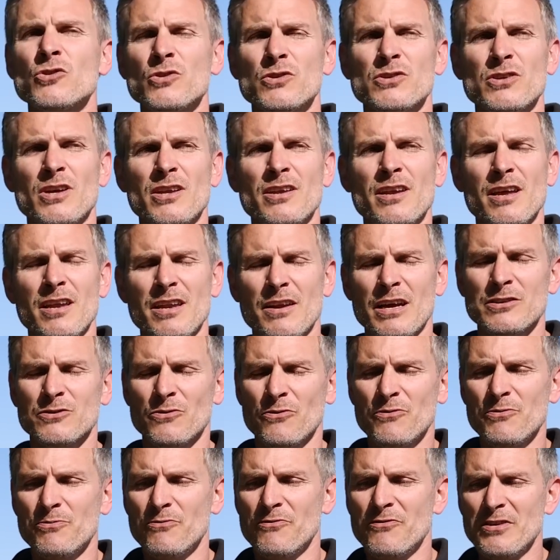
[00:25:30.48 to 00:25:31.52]
Stück, sondern
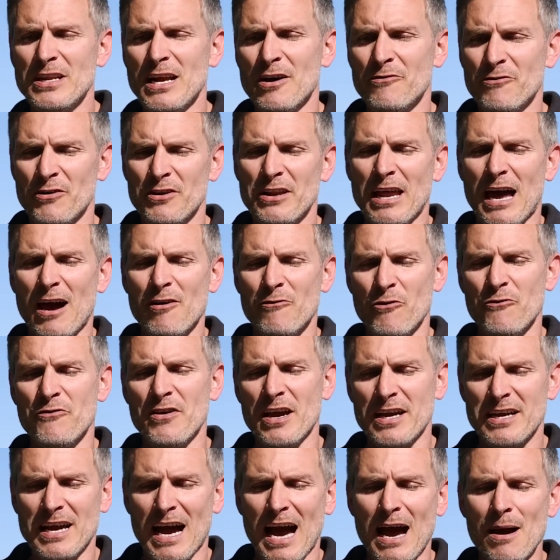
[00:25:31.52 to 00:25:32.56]
also wieder von da, wo
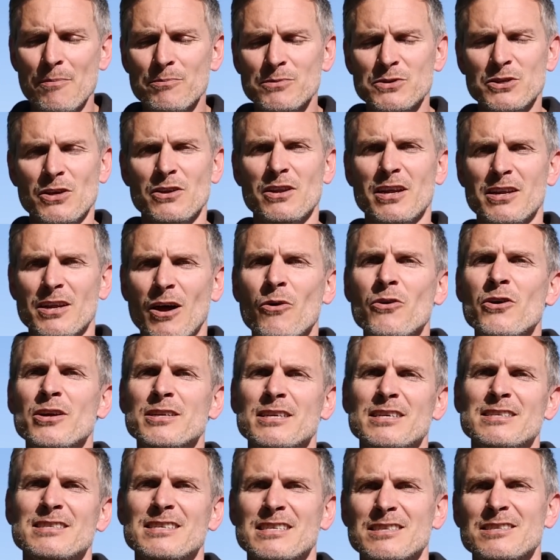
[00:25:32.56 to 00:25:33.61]
wir kamen, sondern auch
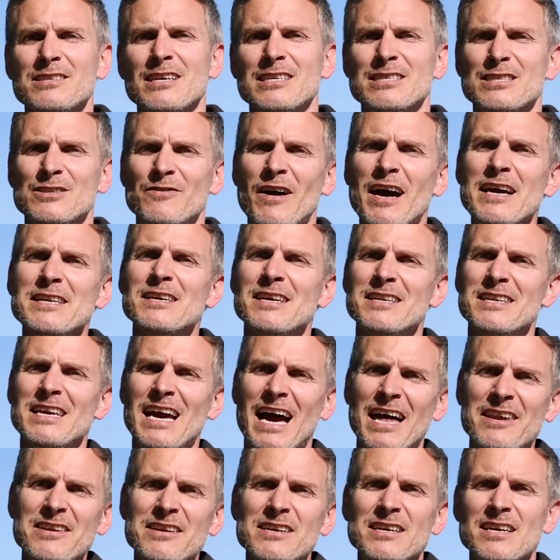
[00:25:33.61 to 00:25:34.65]
noch das, das zweite in
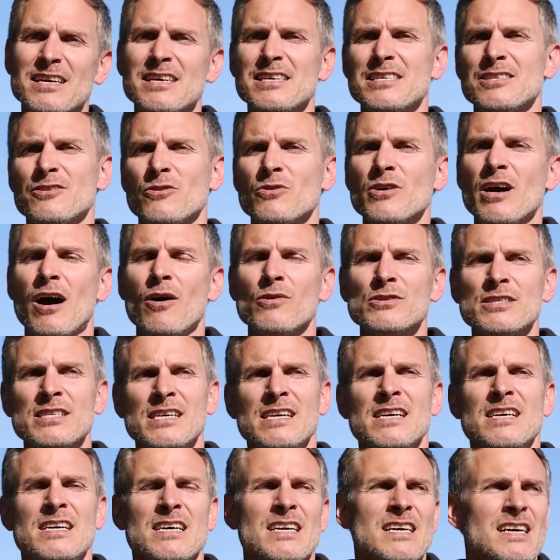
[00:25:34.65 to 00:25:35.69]
die andere Richtung raus.
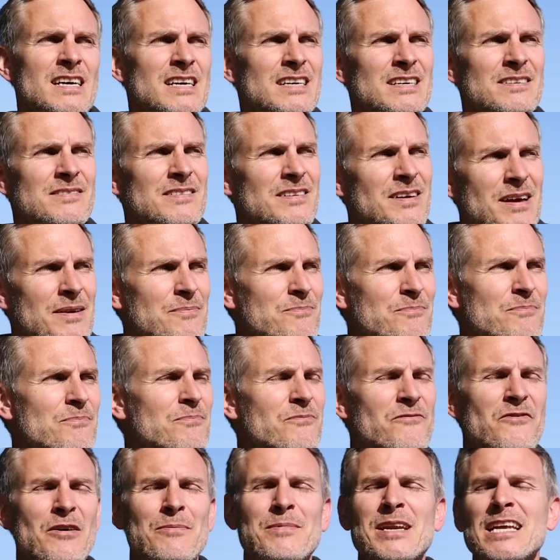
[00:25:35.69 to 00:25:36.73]

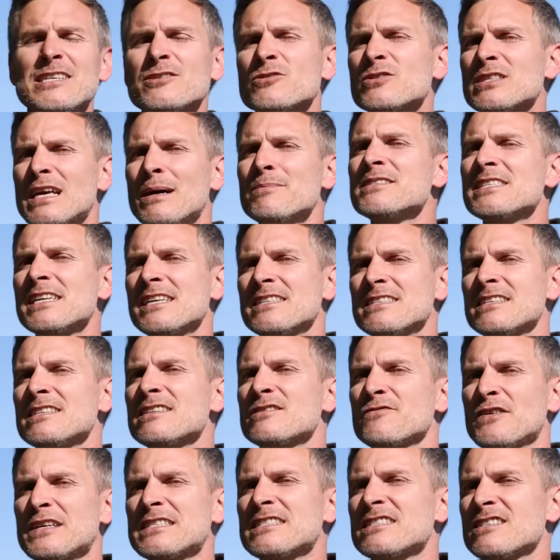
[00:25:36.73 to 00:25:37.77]
Ähm, wenn man das zusammenzählt,
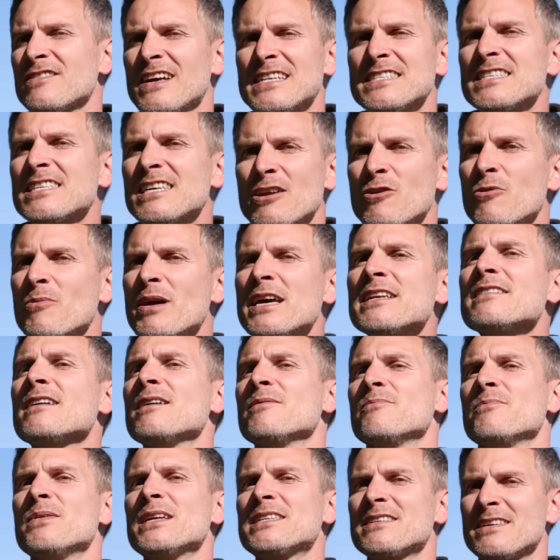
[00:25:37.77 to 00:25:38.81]
sind es fast 20
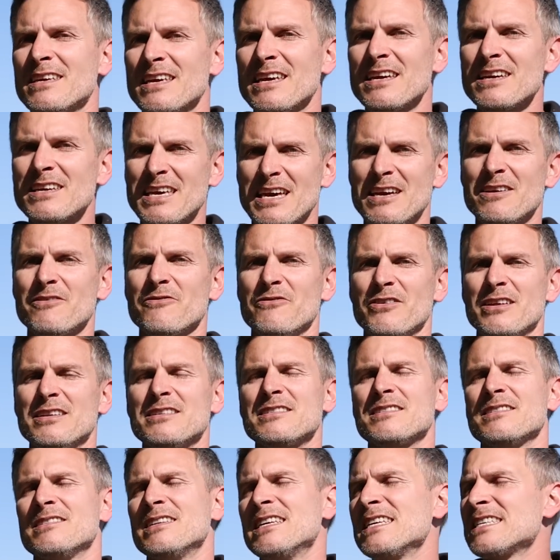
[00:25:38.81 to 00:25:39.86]
Kilometer mit
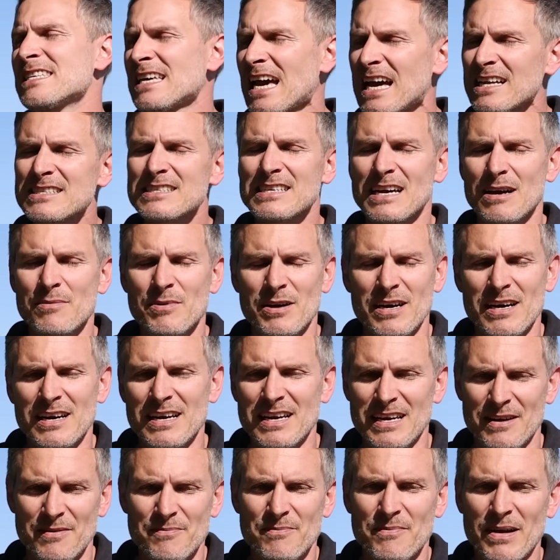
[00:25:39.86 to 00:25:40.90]
Gegenwind. Nicht ganz, aber
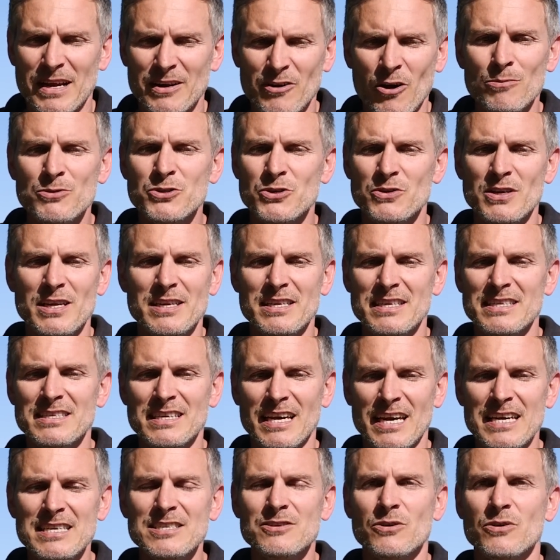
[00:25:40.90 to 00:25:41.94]
man kommt schon in
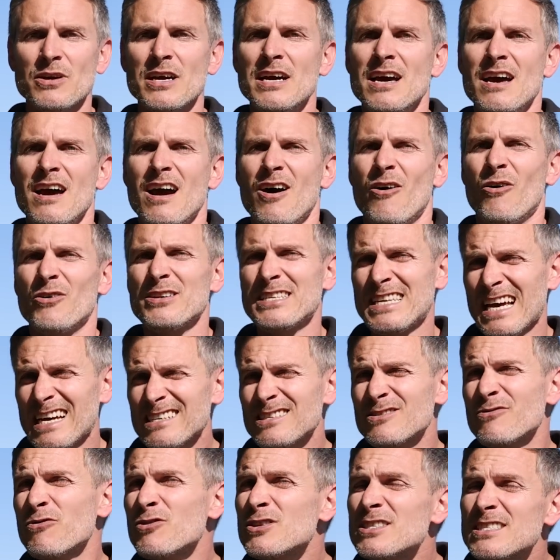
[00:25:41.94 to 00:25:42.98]
diese Richtung. Und
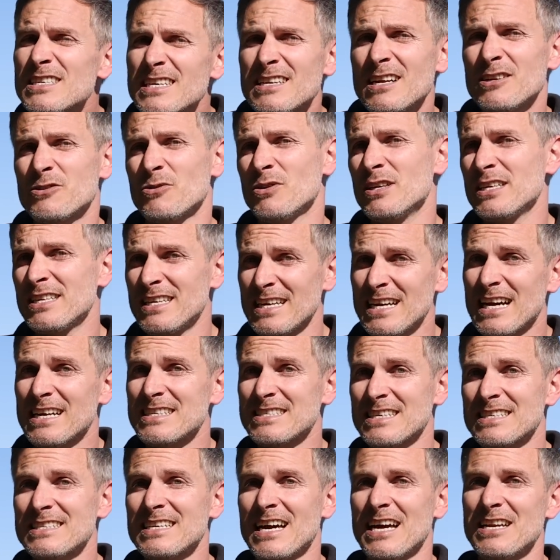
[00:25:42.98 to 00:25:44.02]
das wusste ich natürlich die
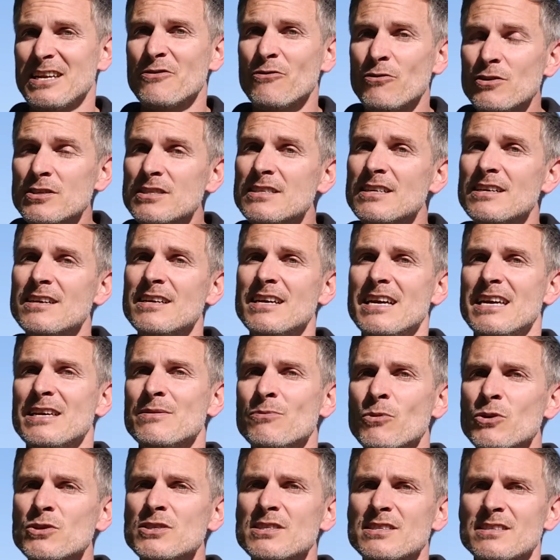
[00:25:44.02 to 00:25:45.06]
ganze Zeit. Ich wusste,
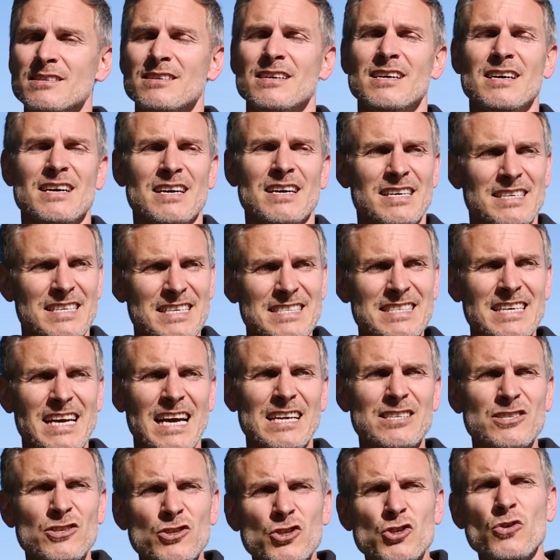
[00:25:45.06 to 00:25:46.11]
ich muss diese
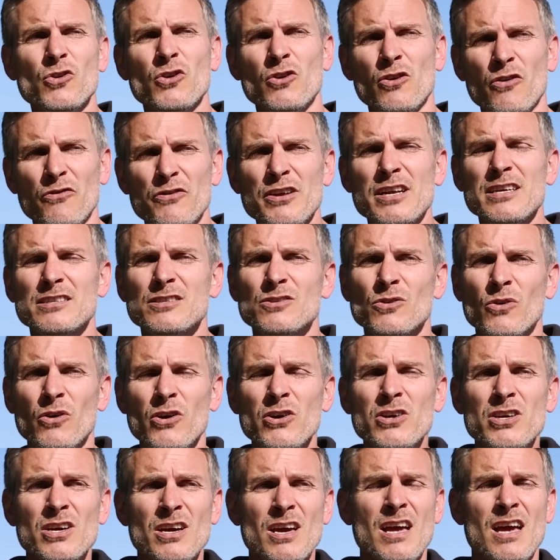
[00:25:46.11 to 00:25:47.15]
ganzen Stücke noch wieder
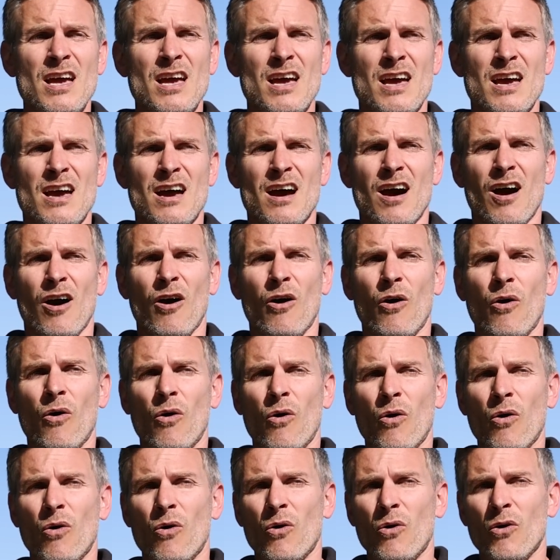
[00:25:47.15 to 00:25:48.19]
zurück.
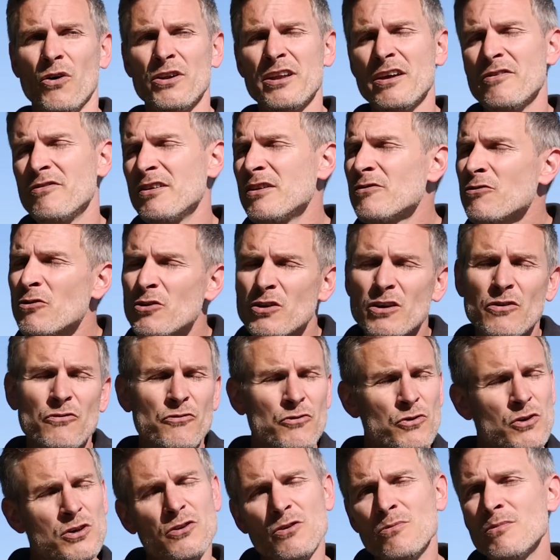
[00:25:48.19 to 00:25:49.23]
Und der Wind wurde
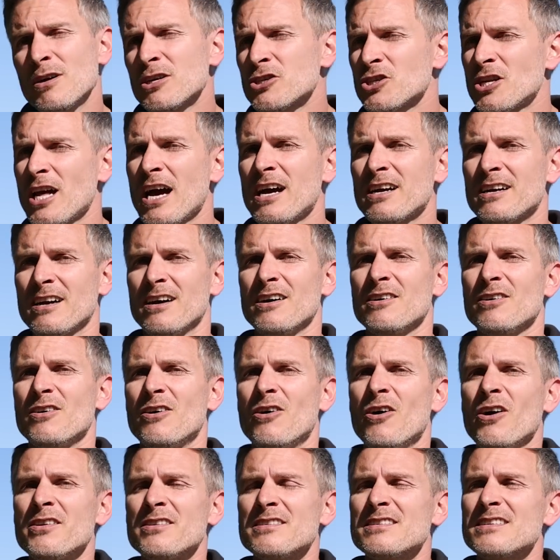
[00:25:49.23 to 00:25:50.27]
gefühlt immer stärker.
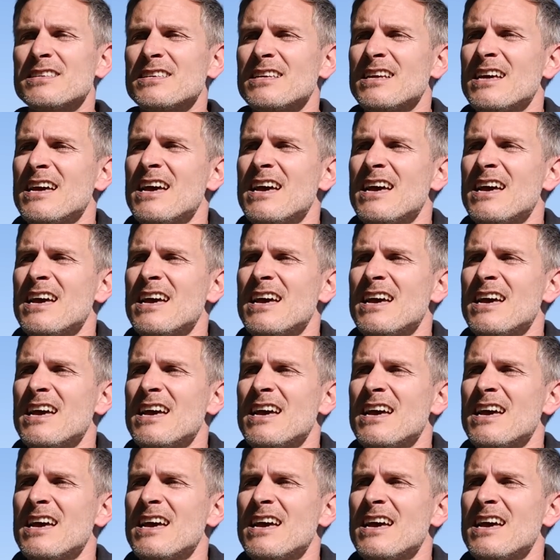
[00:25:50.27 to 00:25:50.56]
Und